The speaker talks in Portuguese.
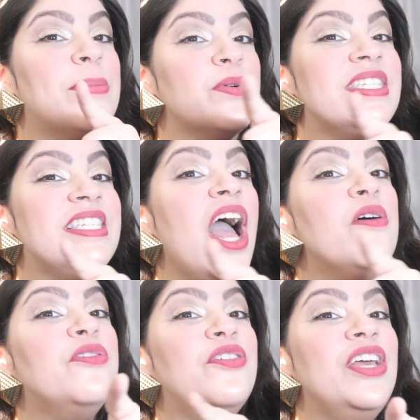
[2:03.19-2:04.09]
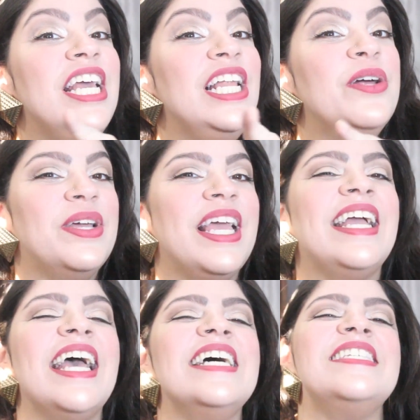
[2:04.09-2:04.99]
pro seu filho o que
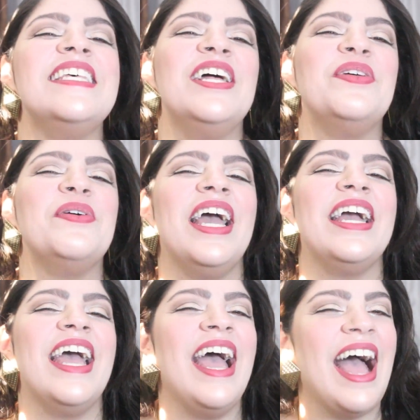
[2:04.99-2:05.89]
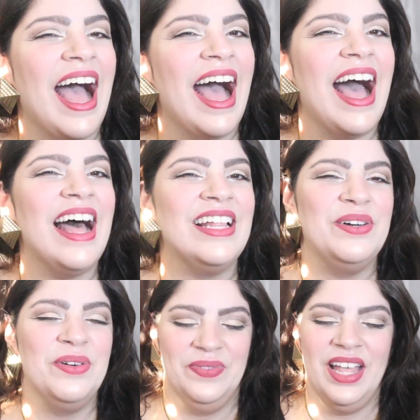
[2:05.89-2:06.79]
é que é certo, o que é que é
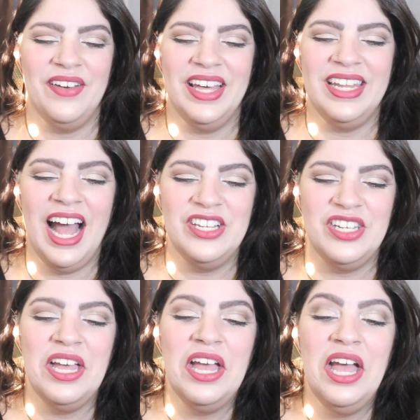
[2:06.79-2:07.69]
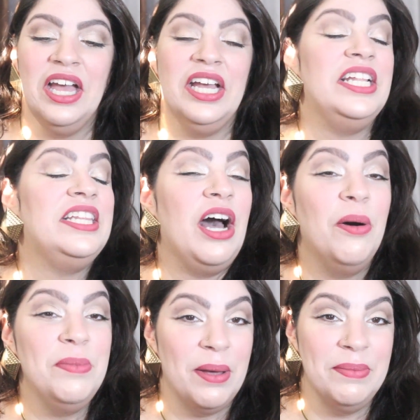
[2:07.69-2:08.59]
errado, não é verdade?
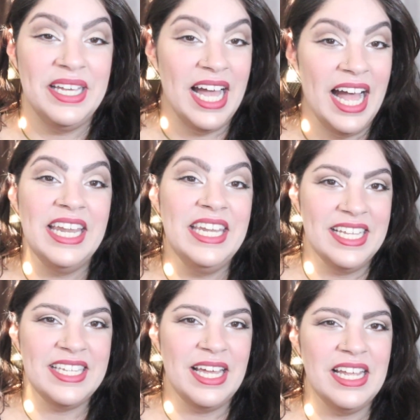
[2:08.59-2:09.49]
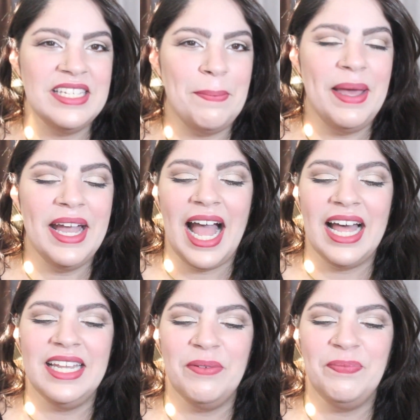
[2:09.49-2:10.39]
Então, minha amiga, é nessa, nessa
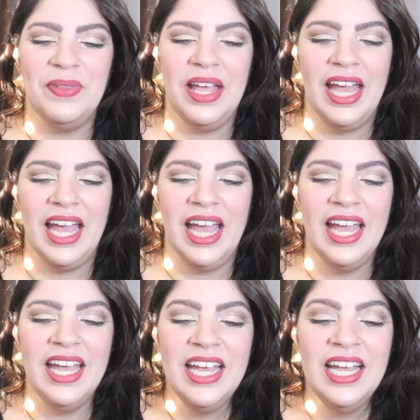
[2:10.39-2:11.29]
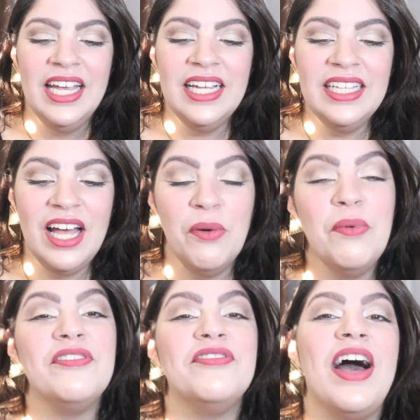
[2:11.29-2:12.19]
pegada, né?
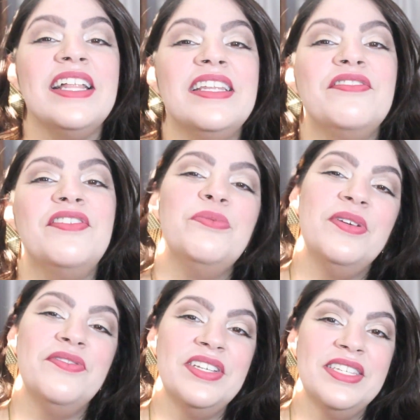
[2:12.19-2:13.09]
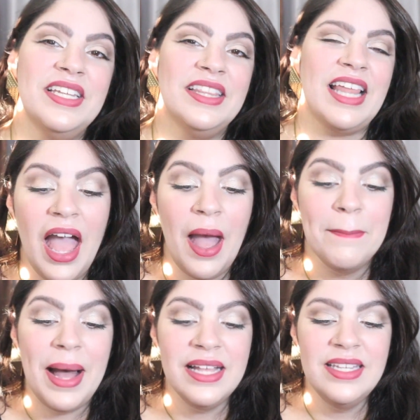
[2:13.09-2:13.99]
Então a fada veio me visitar.
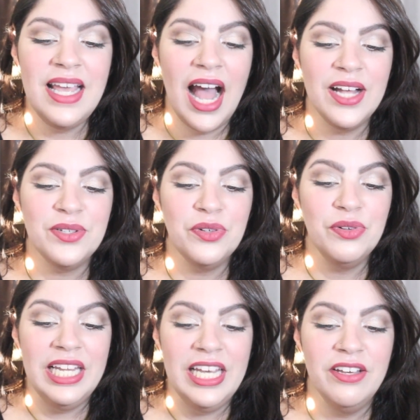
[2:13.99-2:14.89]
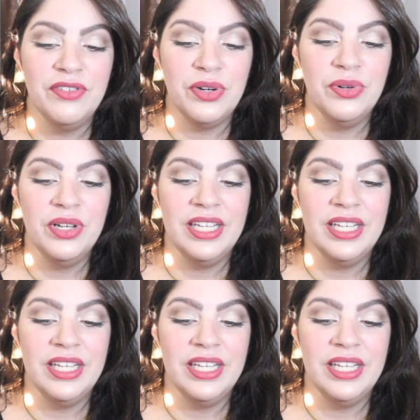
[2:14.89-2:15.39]
Baseado no livro